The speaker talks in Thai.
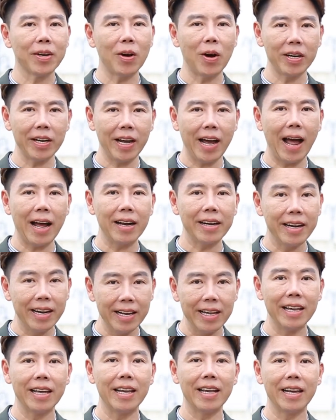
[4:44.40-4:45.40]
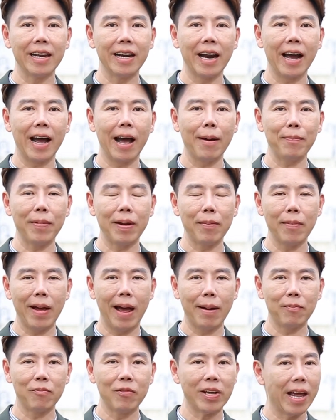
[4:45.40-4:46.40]
ค่อนข้างดีนะครับเป็นแบ
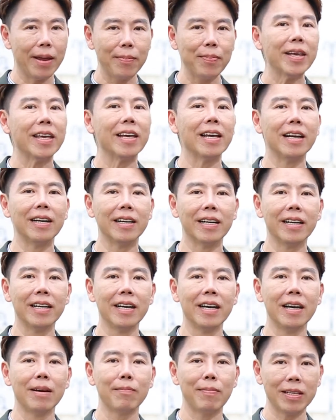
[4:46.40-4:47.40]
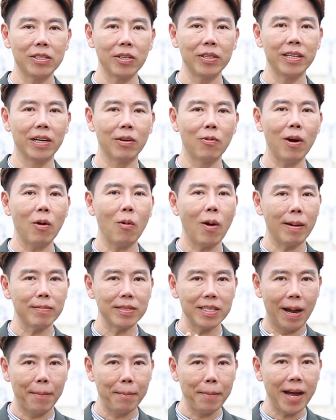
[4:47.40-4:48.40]
บ VIP เลย ไปจนถึงว่าความ
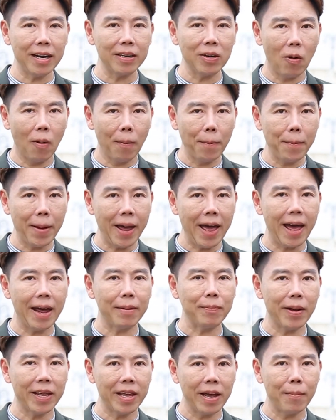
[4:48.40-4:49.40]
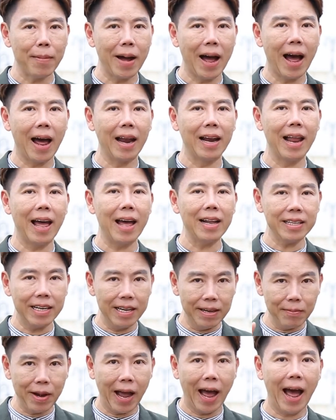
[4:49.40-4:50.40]
สามารถของแพทย์พยาบาล และ
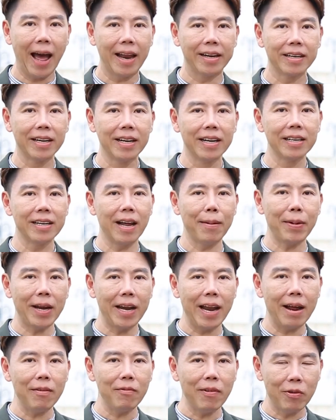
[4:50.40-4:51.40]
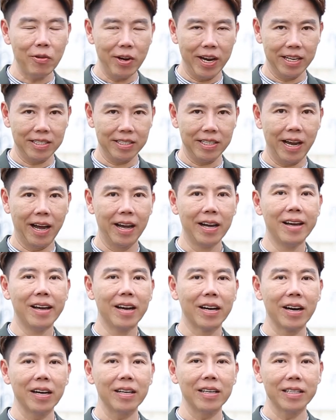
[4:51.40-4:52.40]
ทีมงาน ถ้าเป็นด้านเวลเนสเนี่ย
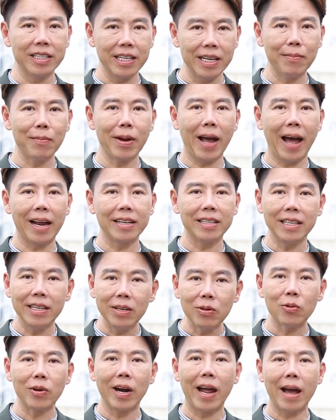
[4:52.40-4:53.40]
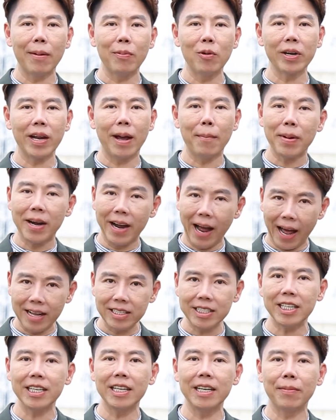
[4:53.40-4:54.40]
ก็คือทีมงานที่ดูแลพวกนี้มืออา
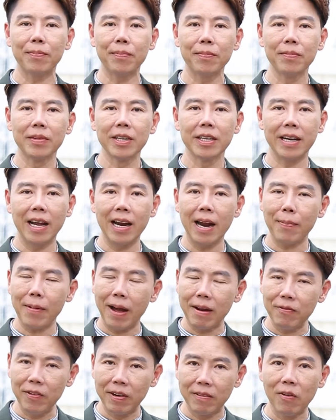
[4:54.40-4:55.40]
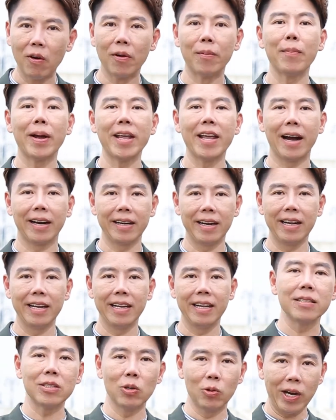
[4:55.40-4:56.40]
ชีพได้รับการฝึกฝนมาอย่างดี
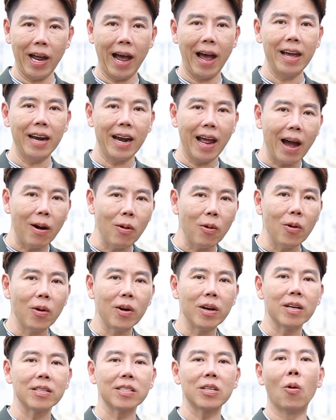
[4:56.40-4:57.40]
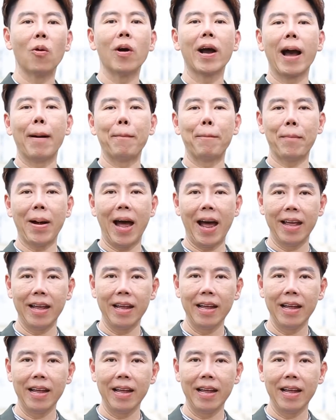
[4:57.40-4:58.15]
สุดท้ายแล้วส่งกลับไป